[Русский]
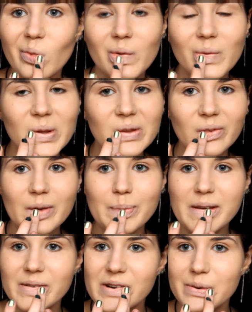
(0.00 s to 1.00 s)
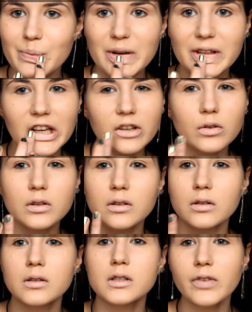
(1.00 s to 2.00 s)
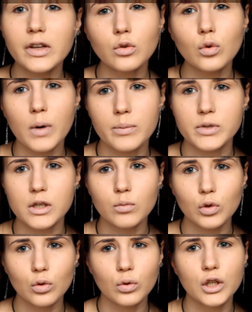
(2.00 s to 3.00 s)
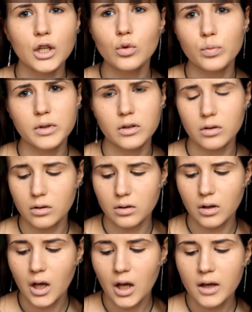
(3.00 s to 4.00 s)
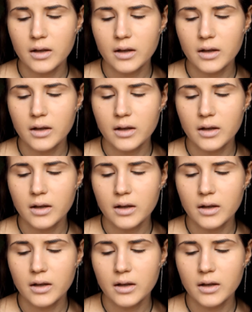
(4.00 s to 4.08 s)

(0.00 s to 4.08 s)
он, во-первых, придает э, цвет губам тем, кто не любит э,